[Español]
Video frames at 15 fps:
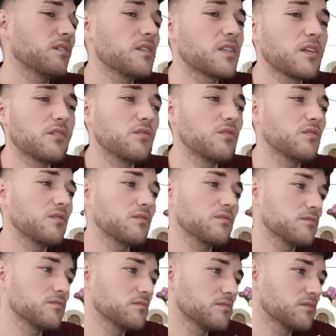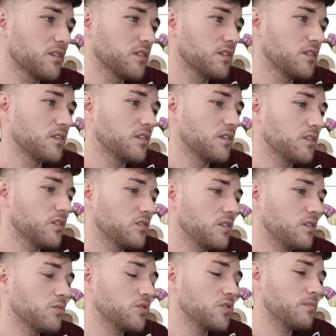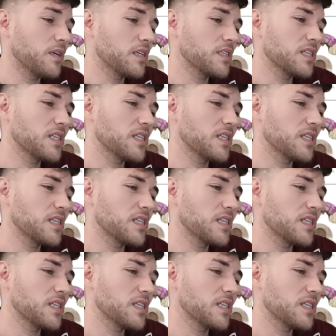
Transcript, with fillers: es que no, no tiene mucho más.